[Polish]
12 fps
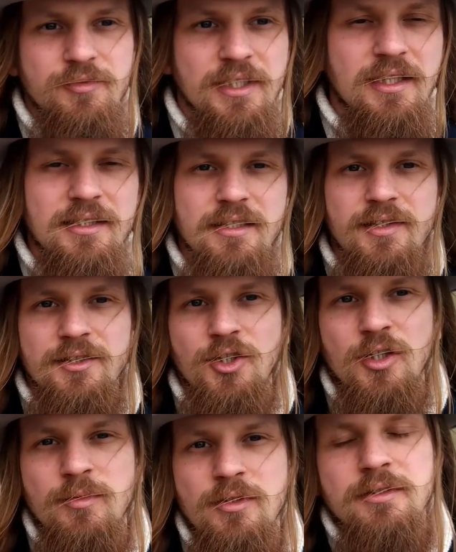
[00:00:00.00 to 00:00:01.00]
wiele nie
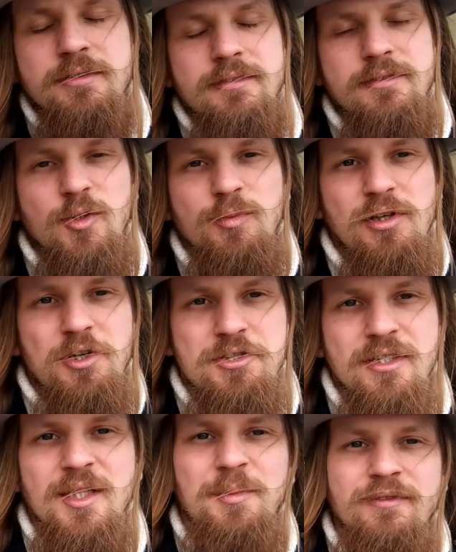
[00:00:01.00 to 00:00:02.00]
wiadomo. To była
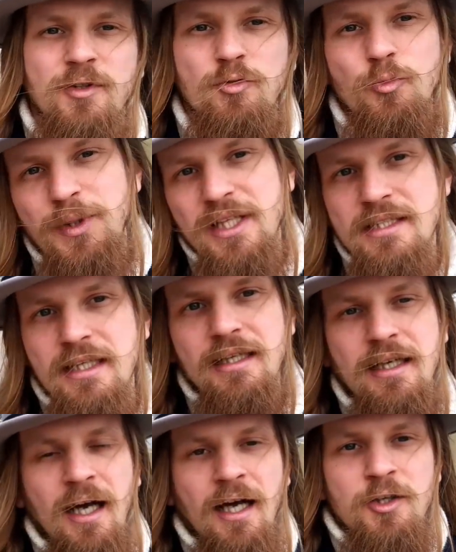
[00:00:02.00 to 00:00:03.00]
rodzina na pewno
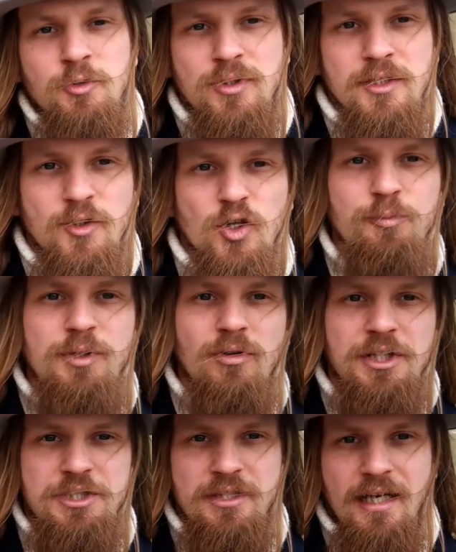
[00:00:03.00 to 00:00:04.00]
kupiecka, która
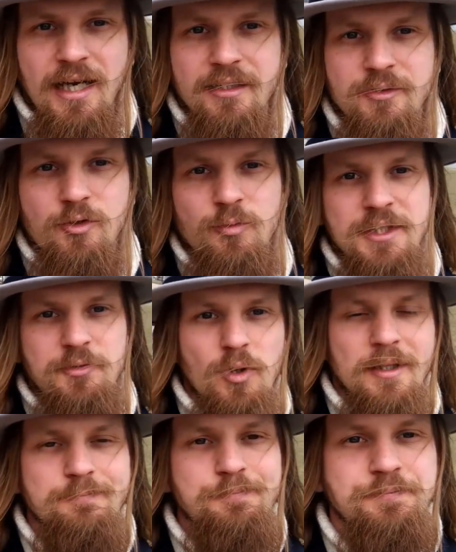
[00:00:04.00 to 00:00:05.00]
dorobiła się na handlu
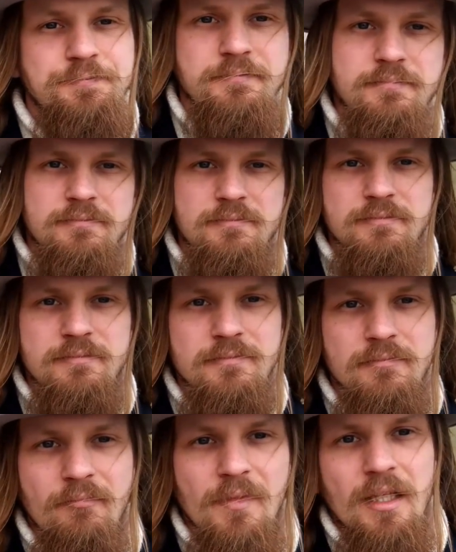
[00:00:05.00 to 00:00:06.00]
mydłem.
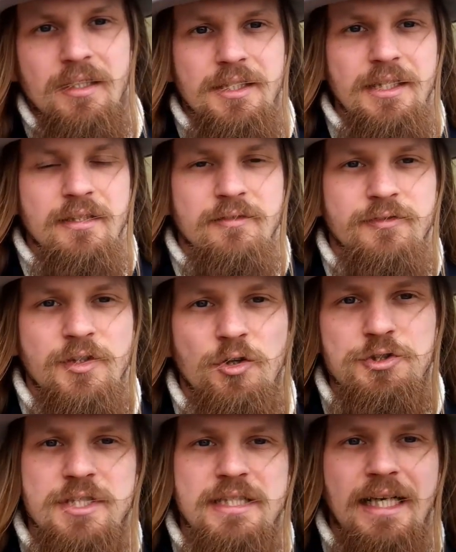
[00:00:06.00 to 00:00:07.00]
I
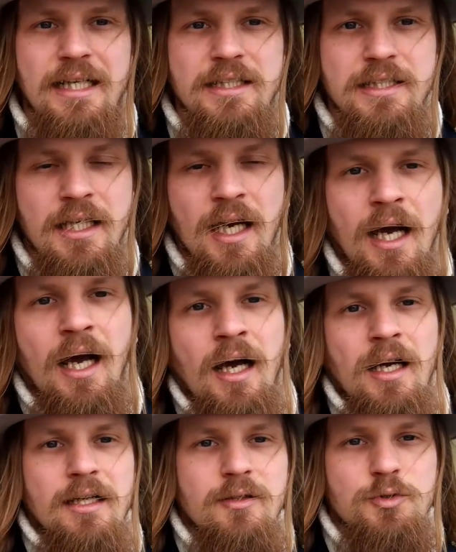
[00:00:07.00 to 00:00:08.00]
wykorzystali
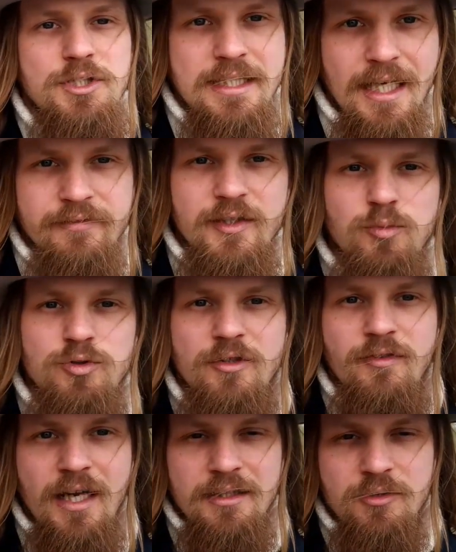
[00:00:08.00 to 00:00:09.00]
e, ustawę
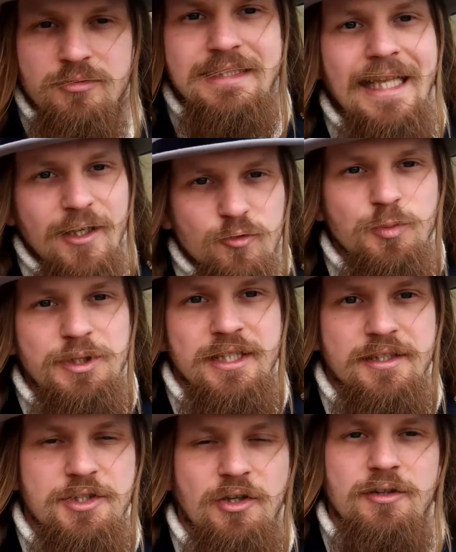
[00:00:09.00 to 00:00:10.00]
budowlaną
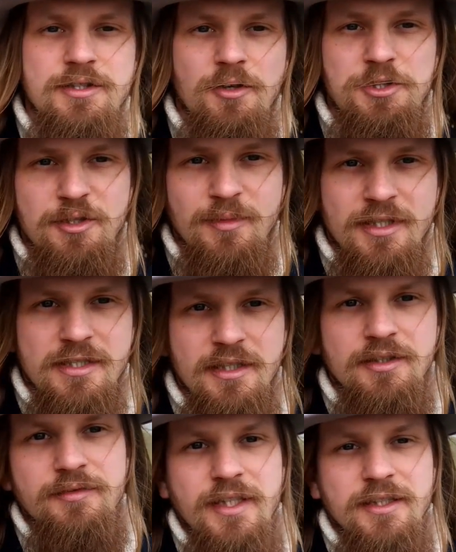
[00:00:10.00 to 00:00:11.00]
Dębnik z końca
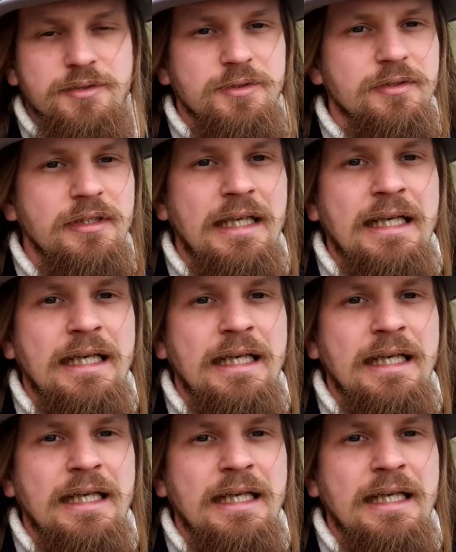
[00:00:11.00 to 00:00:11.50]
XVIII wieku.